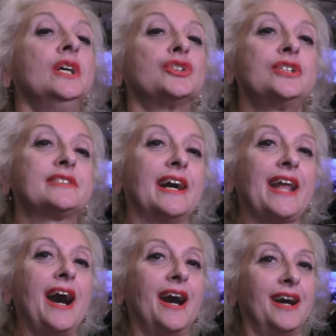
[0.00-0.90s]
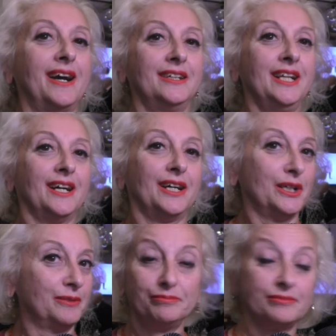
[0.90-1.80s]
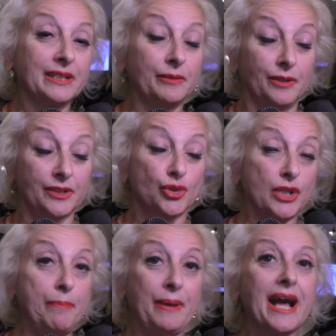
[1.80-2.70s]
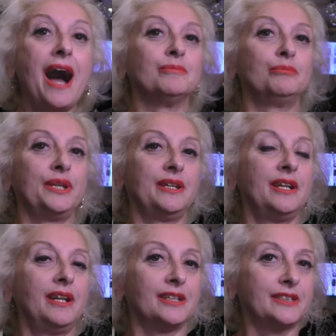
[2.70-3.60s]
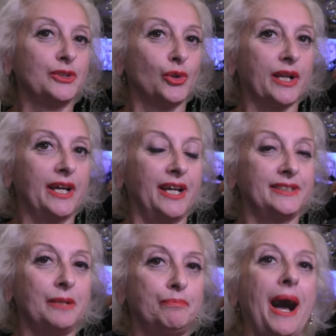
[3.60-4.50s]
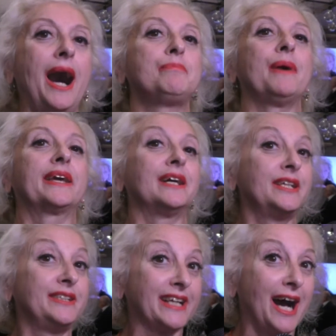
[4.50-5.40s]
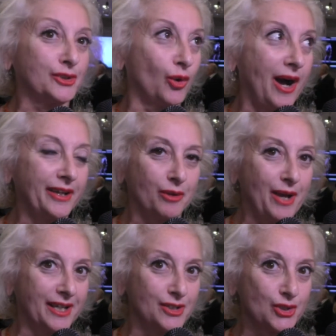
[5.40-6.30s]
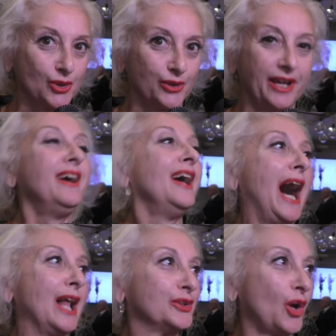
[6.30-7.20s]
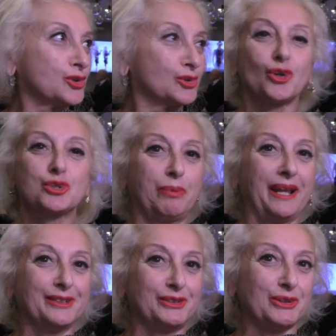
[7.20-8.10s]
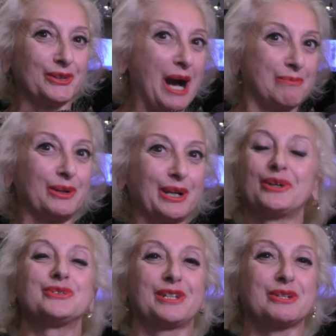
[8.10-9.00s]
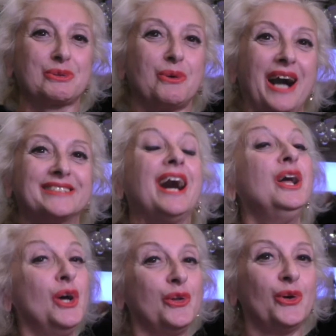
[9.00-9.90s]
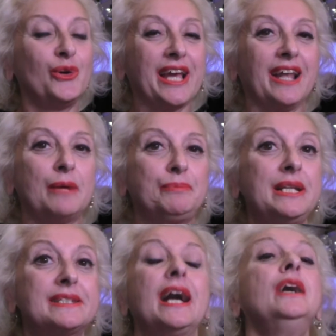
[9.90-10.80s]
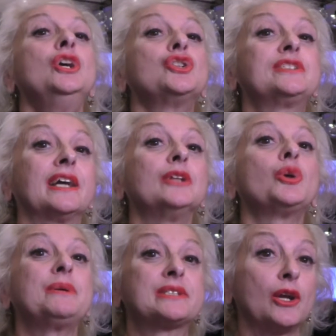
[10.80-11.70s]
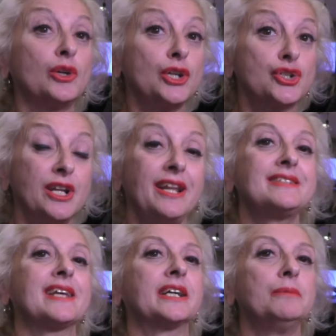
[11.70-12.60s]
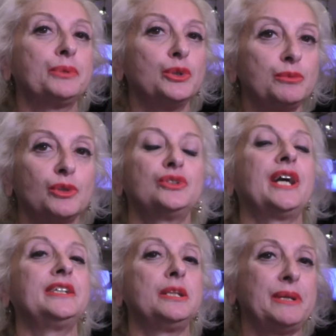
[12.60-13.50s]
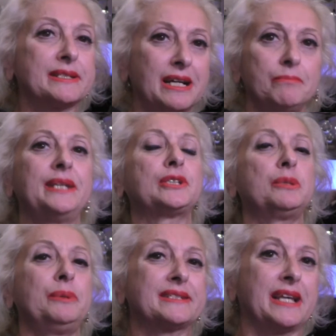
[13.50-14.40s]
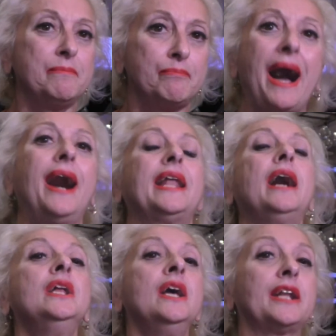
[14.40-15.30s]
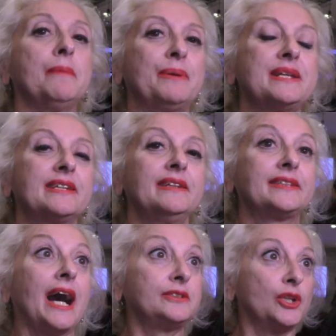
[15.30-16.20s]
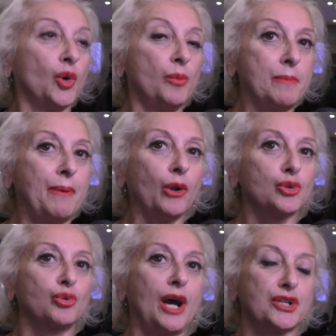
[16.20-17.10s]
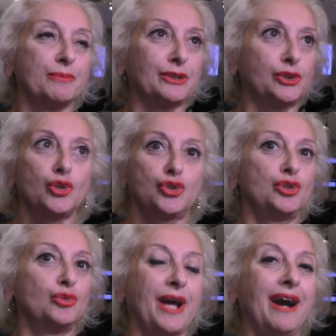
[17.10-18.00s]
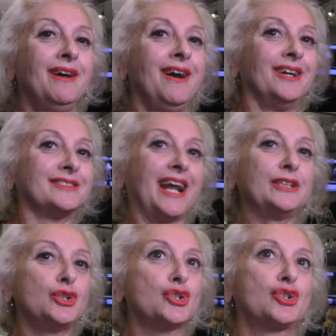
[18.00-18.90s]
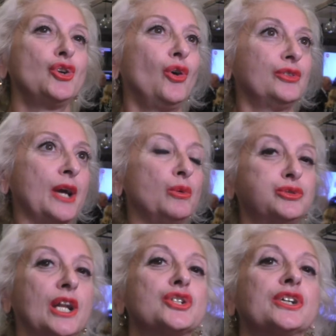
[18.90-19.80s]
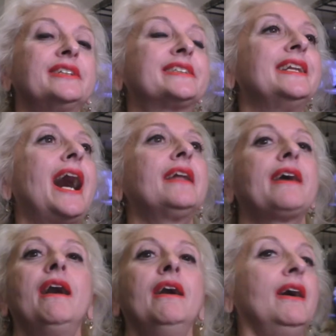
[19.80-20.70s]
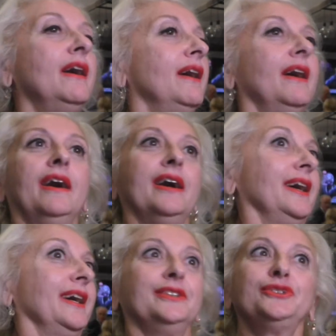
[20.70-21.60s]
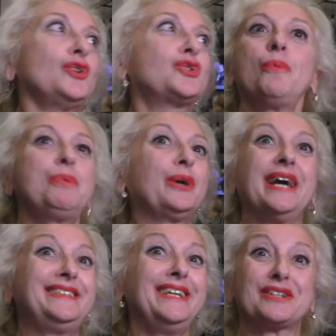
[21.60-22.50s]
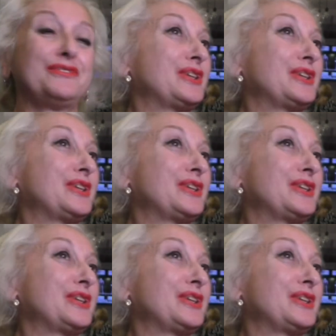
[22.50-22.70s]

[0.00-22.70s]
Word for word: ci sarà ehm, Giuseppe Gambi, il tenore del Papa che ha dedicato anche una canzone al nostro splendido Napoli, alla nostra squadra, nonché alla pizza. Ci saranno pizzaioli di eccellenza, campioni mondiali di pizza a meta, di pizza in pala, rappresentanti come Paolo Surace Mattozzi di una tradizione tradizione ultracentenaria, non so più che dirvi,